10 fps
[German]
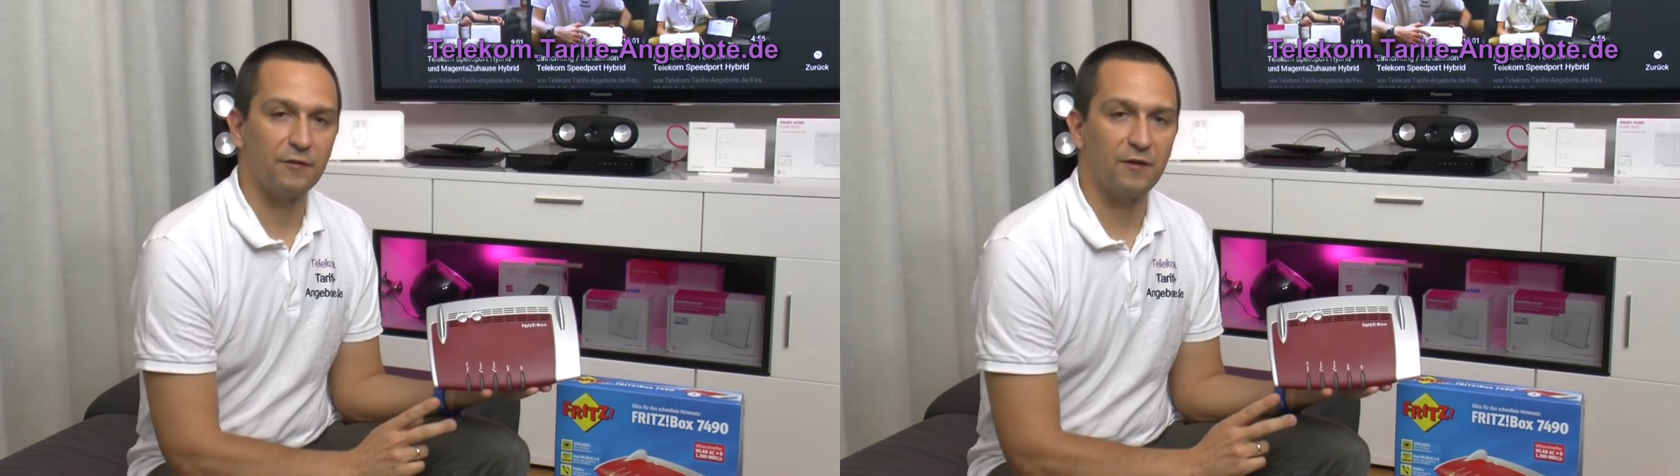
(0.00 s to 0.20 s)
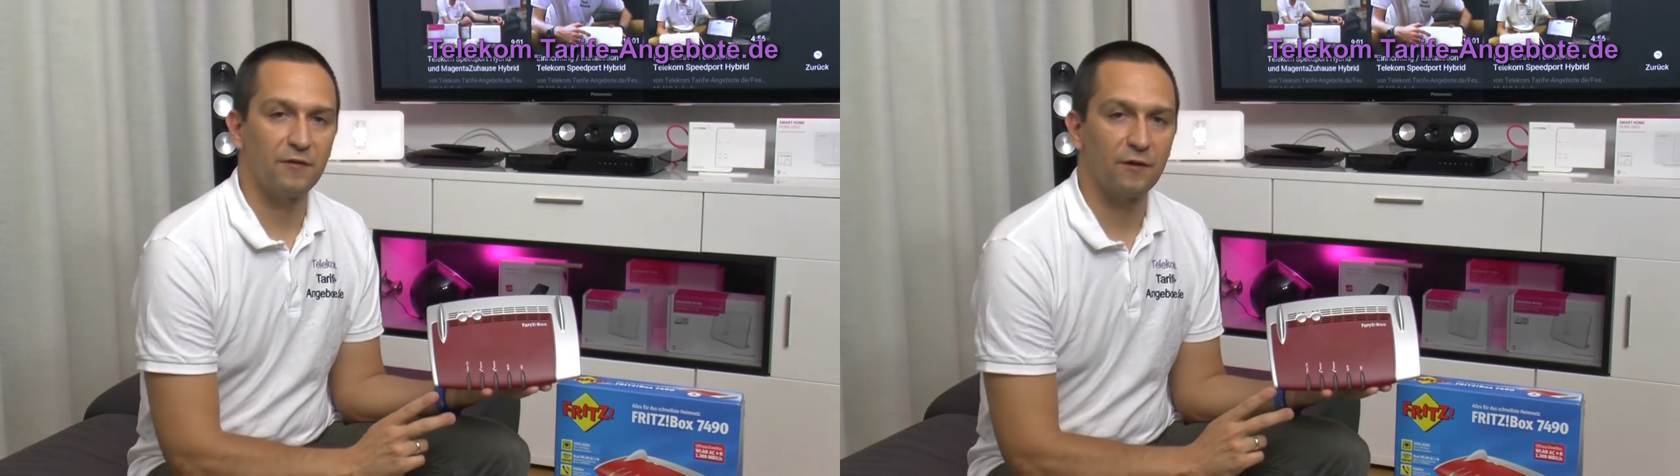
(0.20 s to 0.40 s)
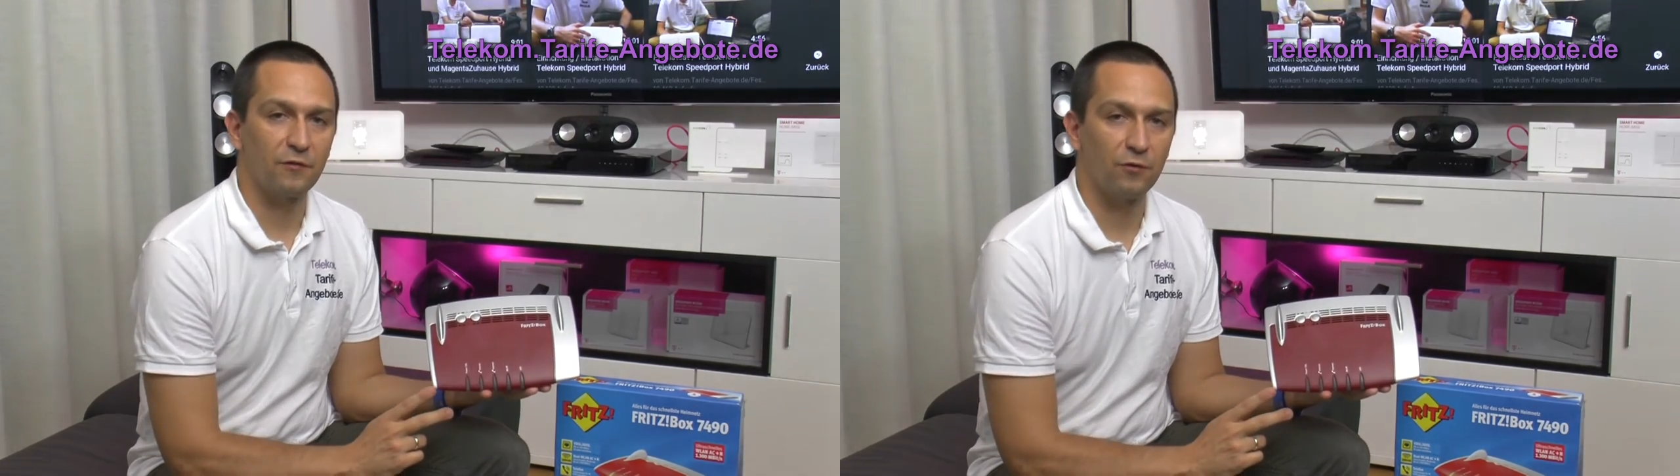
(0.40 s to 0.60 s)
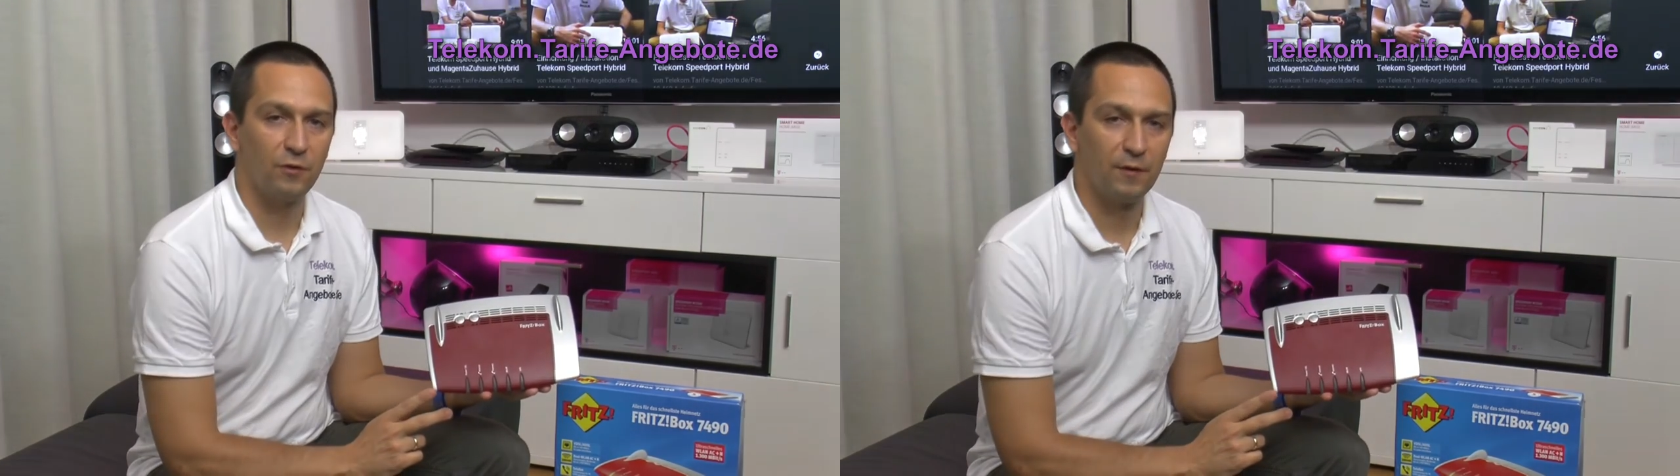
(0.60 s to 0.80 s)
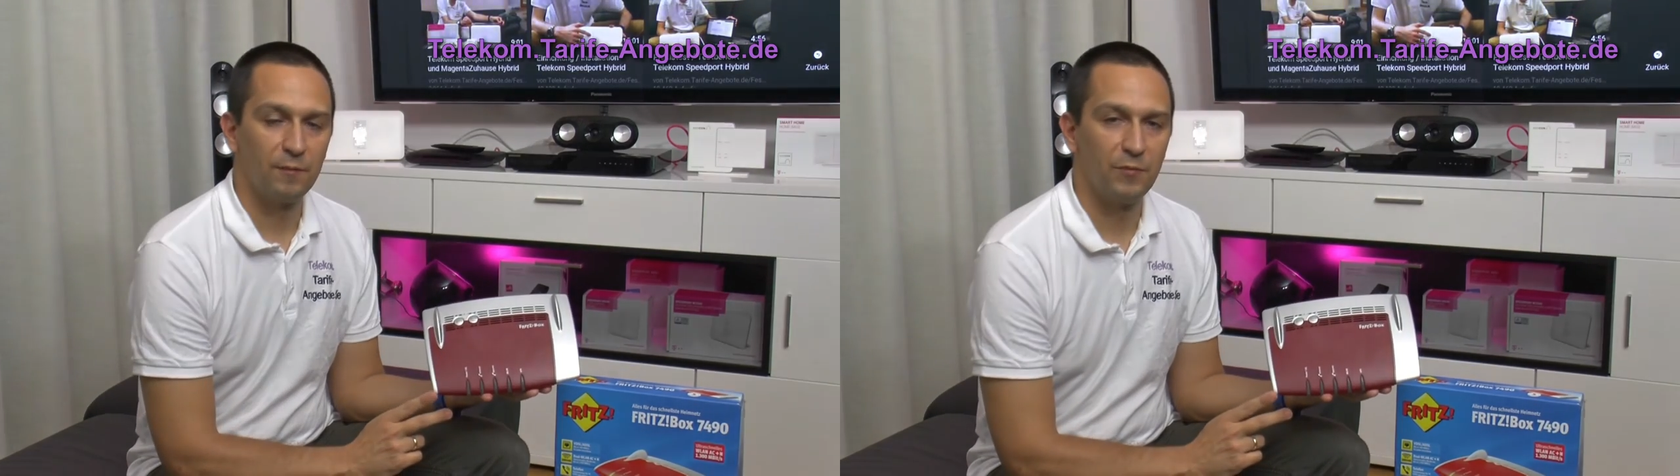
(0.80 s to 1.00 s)
das heißt
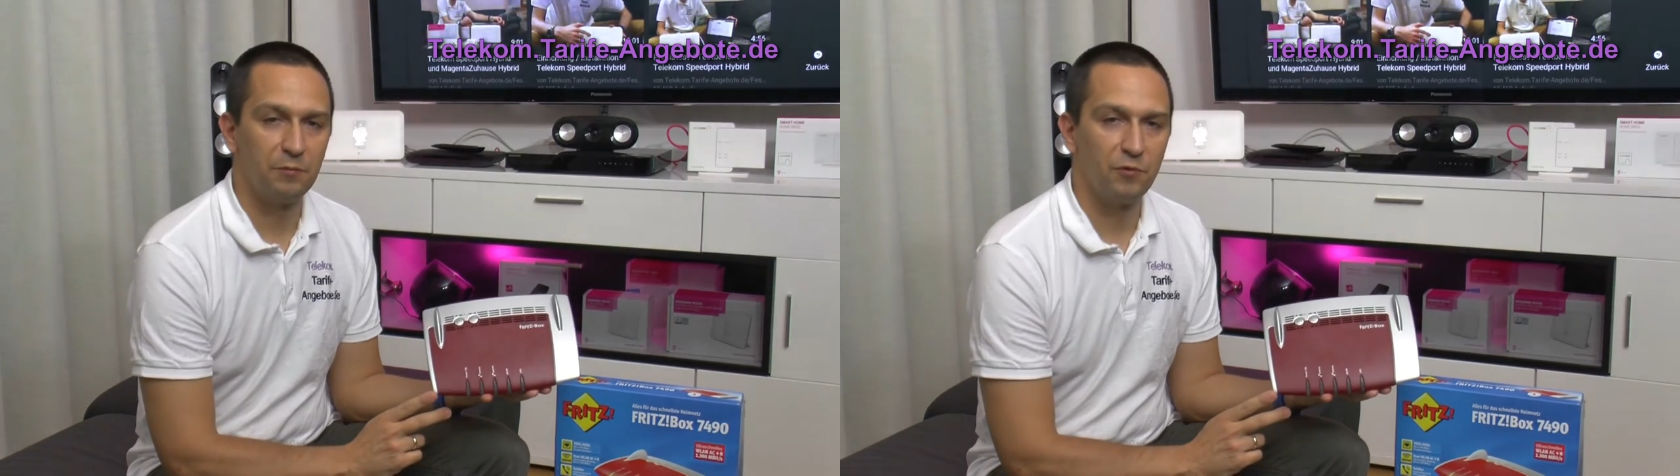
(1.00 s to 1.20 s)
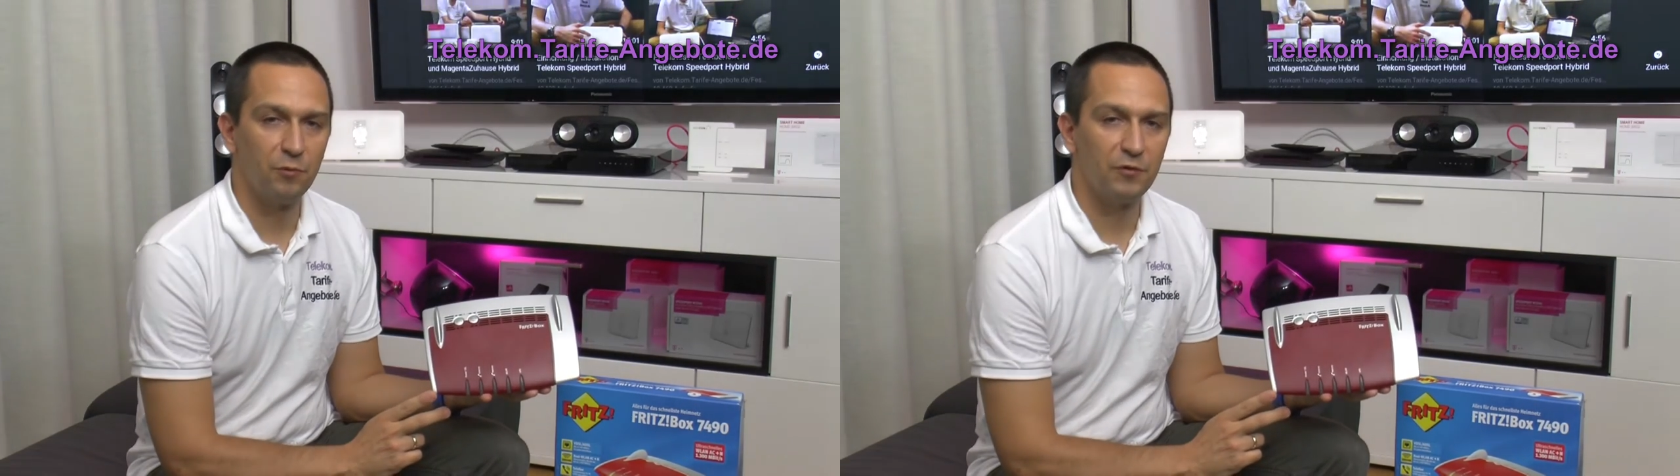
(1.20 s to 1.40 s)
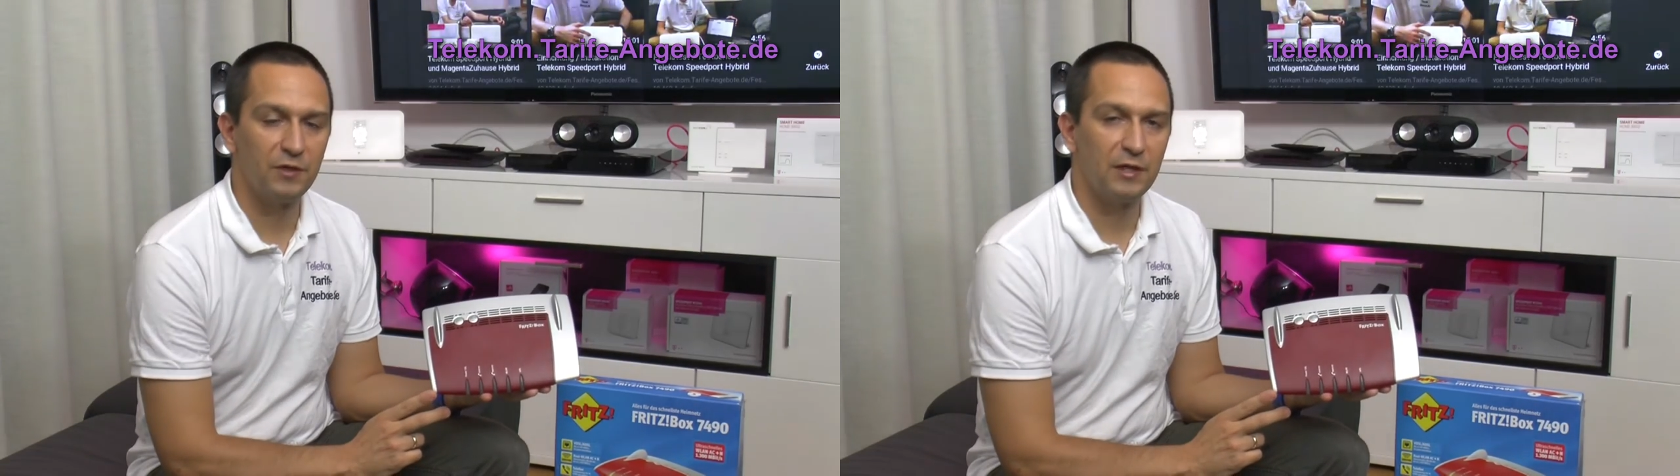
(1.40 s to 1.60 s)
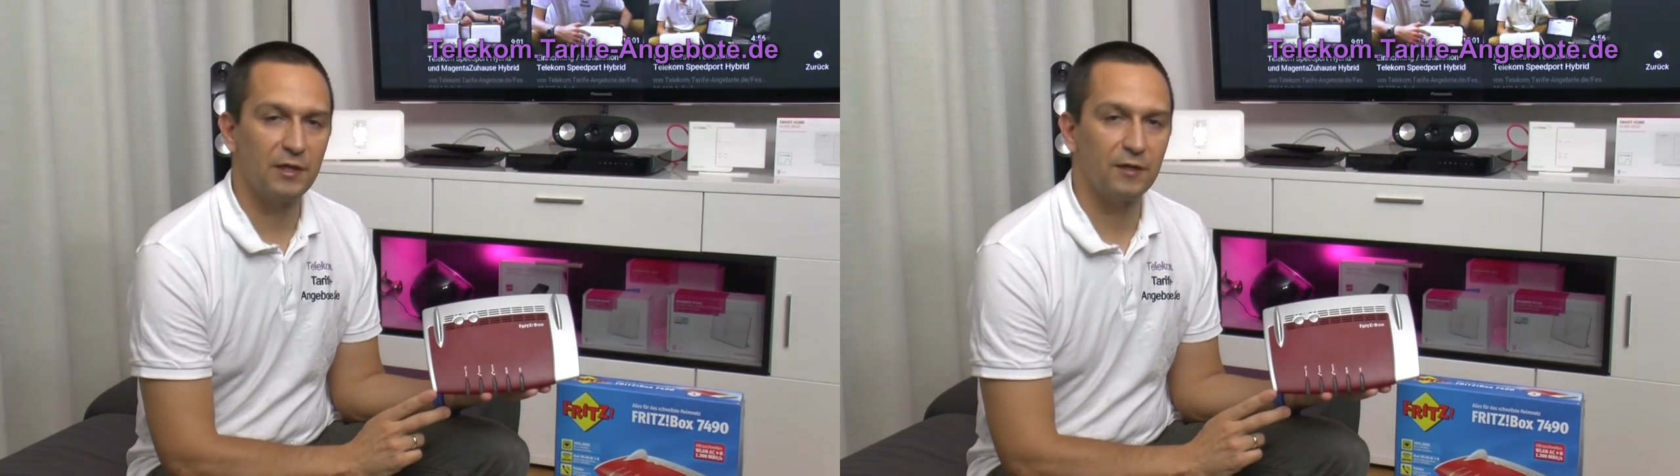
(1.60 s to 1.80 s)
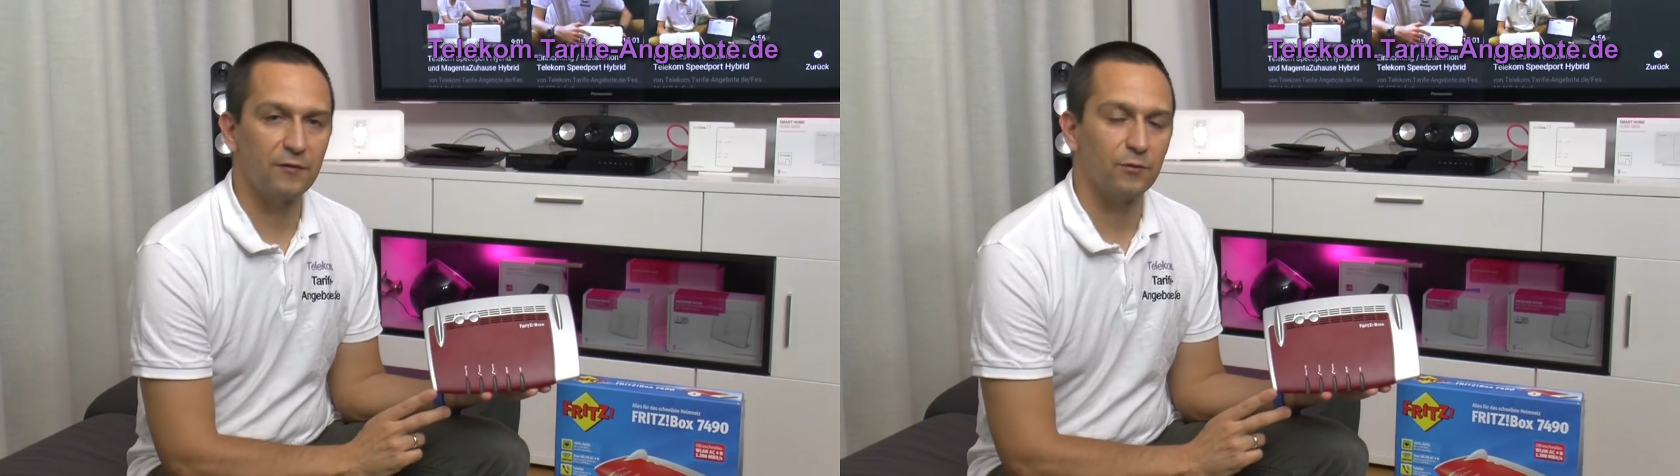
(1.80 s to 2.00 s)
also mit 5
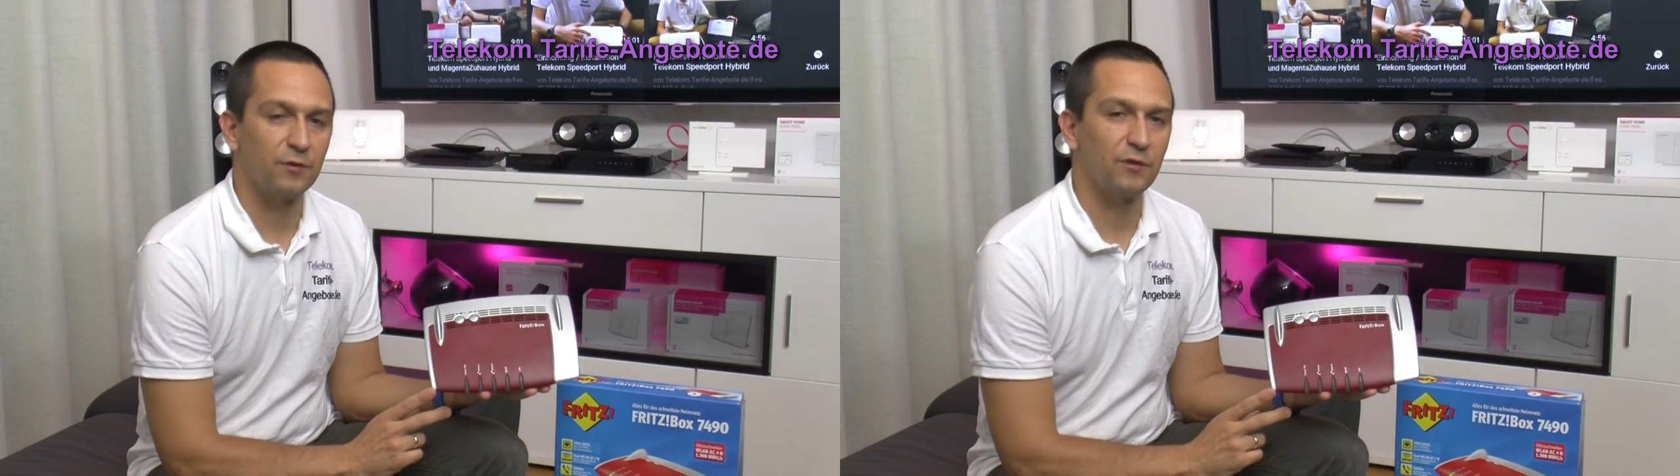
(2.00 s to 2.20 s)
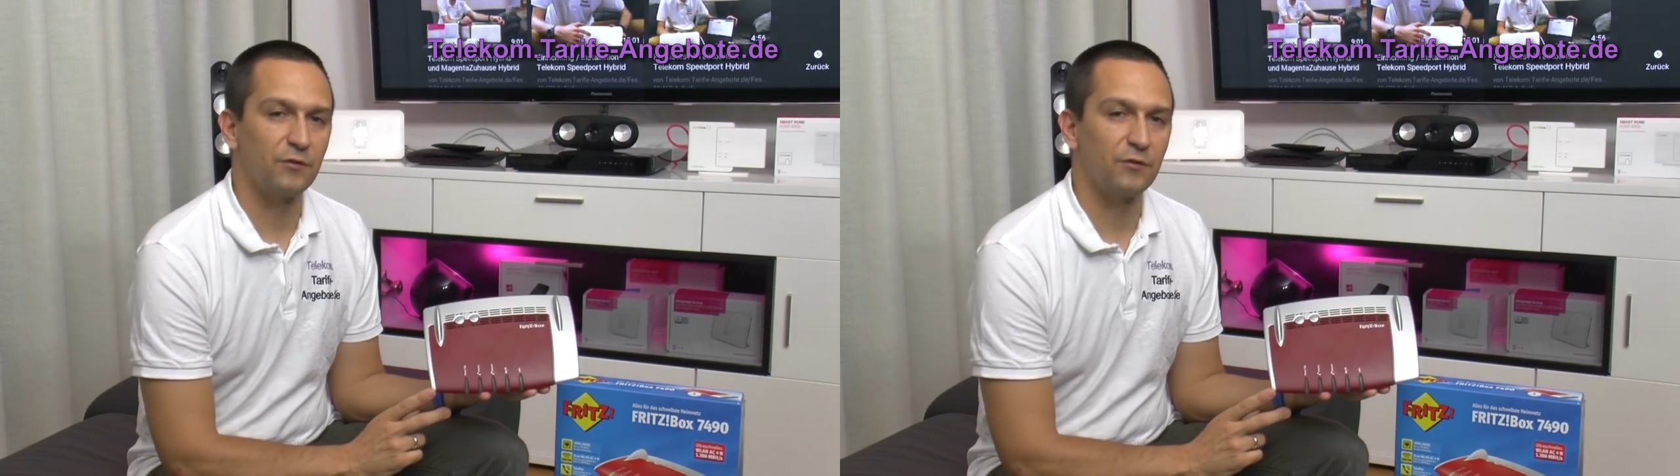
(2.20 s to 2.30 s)
GHz und